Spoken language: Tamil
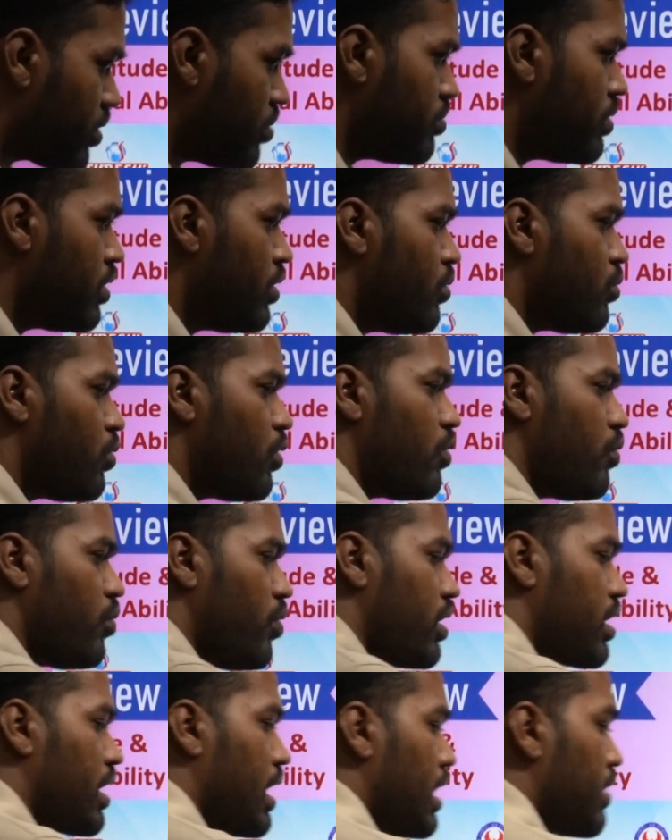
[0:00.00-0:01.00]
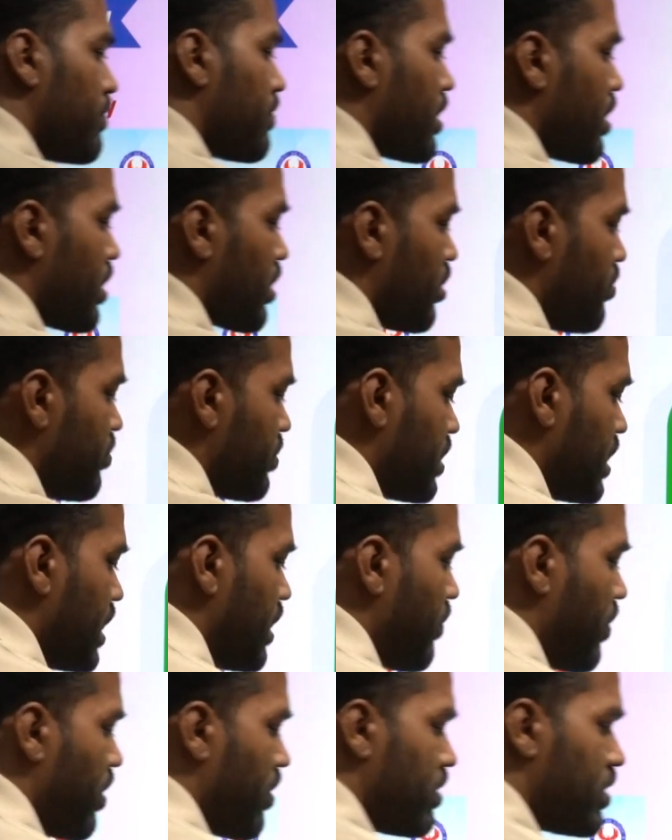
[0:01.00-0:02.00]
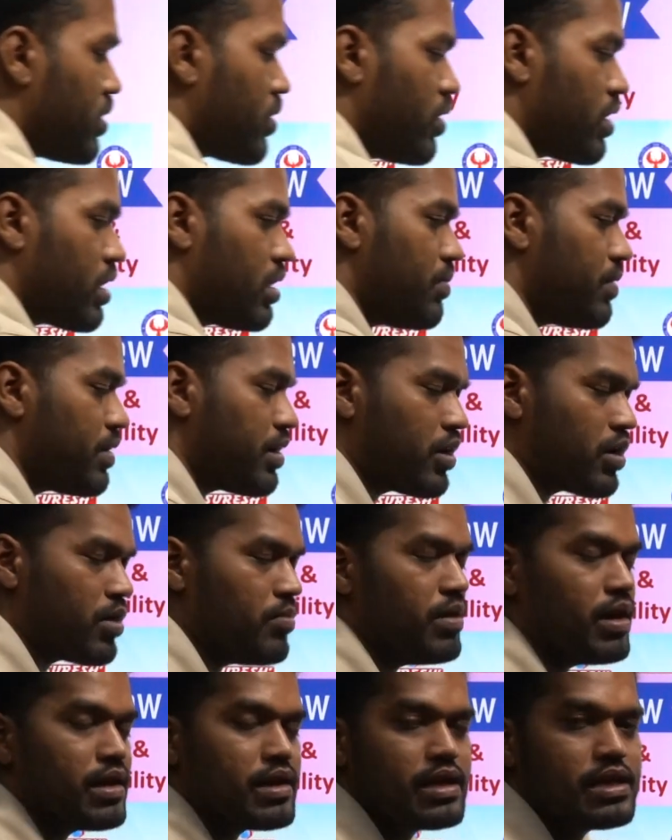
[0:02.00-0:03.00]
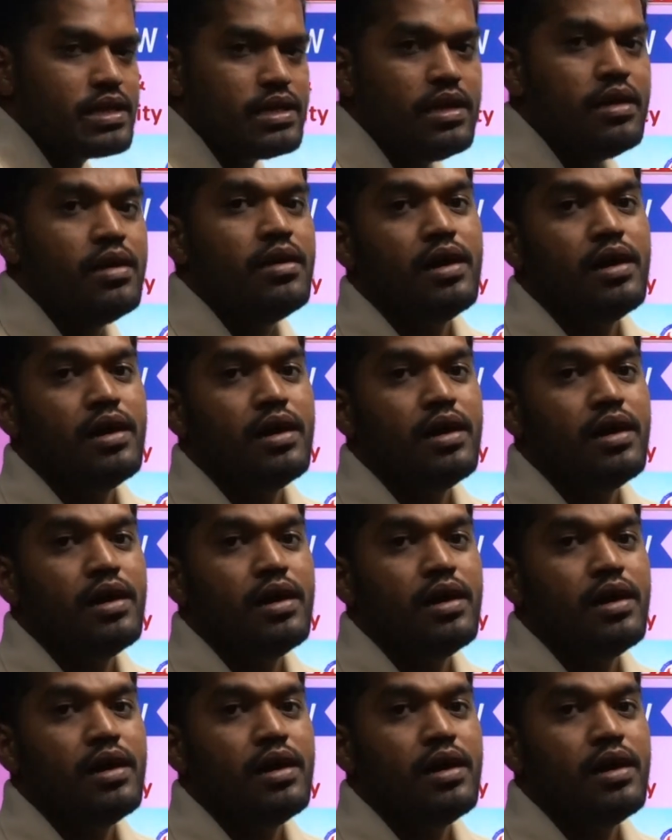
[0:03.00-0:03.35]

இருக்கும் ஒவ்வொரு கணக்கிற்கும் தீர்வுகள் வந்து கொடுக்கப்பட்டிருக்கும் அதாவது